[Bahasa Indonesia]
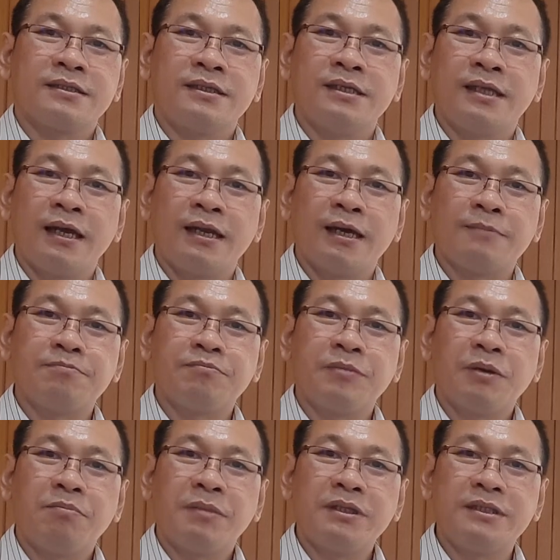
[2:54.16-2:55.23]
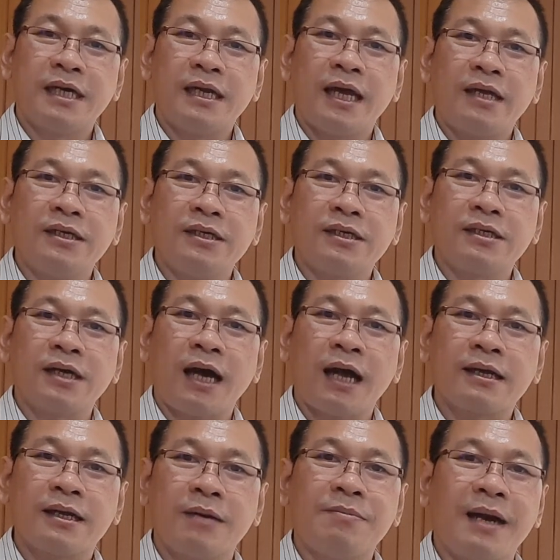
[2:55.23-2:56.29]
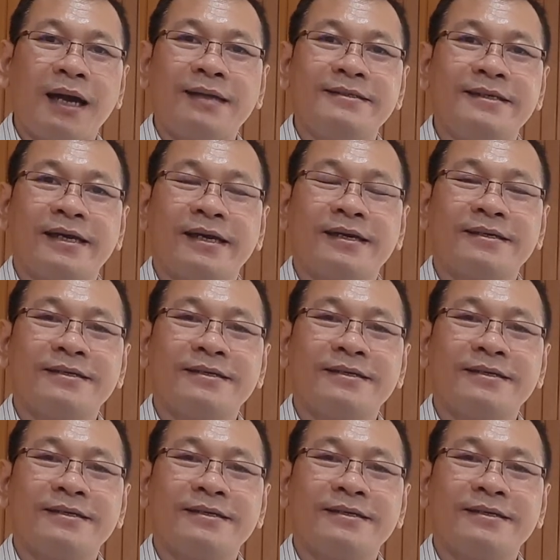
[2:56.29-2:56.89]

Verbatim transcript: di dalam menjalani keagamaannya.